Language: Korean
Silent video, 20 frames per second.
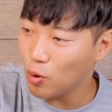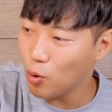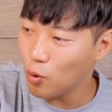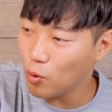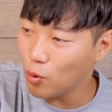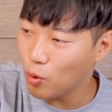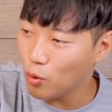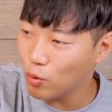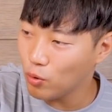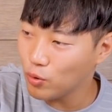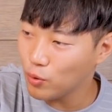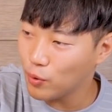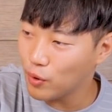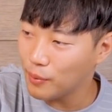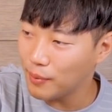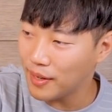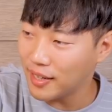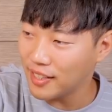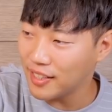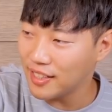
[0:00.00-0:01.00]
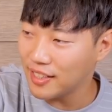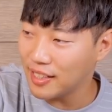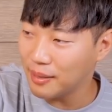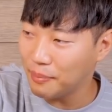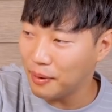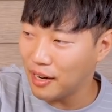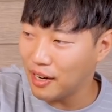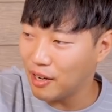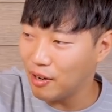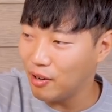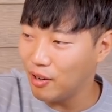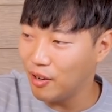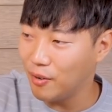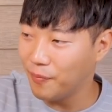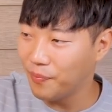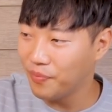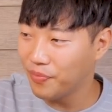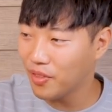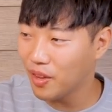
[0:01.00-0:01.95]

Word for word: 홍홍 소리 많이 듣는데 반가워요.